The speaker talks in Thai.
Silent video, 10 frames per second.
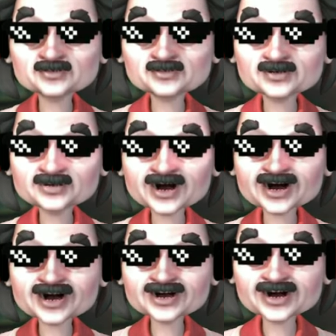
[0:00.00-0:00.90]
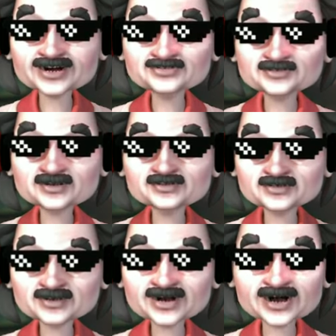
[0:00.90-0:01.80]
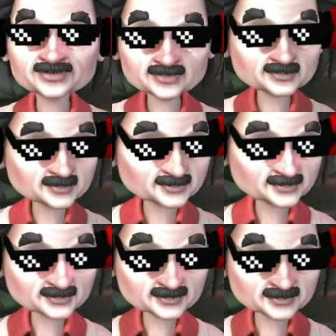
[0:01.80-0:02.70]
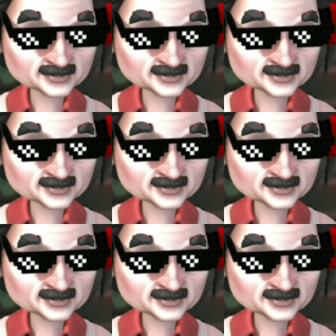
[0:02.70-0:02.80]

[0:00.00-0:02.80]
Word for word: พี่เคเขียวอุ้ยฟรีเกมโรงปะเนี่ยจาน